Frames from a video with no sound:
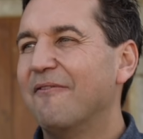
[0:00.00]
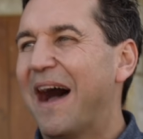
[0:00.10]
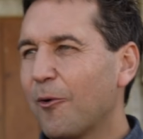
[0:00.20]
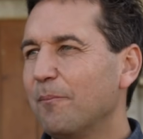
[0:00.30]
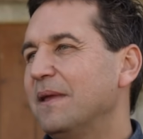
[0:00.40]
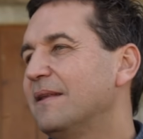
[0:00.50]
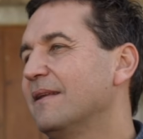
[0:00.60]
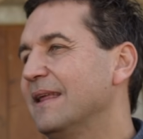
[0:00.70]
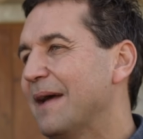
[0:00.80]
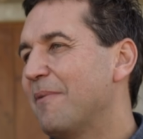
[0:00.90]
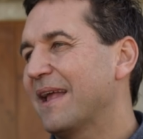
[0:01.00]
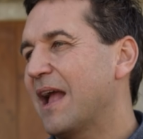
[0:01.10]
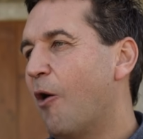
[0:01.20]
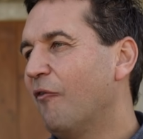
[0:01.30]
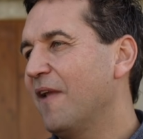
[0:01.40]
Warum bietet ihr bei
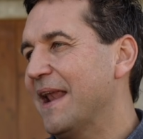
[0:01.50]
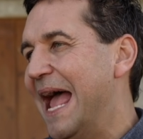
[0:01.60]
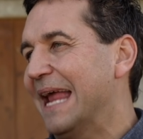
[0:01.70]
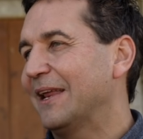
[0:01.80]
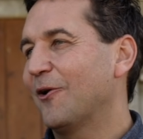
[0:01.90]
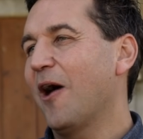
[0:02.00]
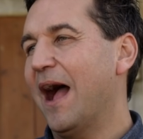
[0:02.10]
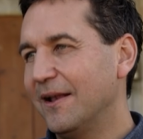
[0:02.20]
Kaufland eigentlich noch